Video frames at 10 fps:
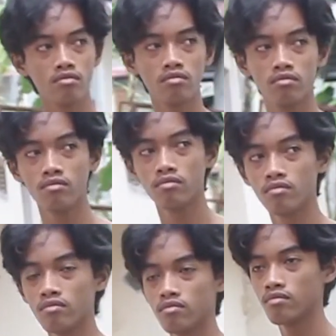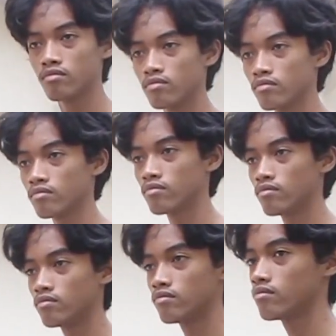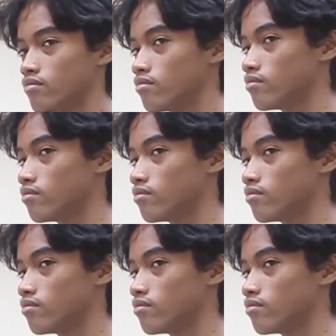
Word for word: eh, terasa mulus dan lancar,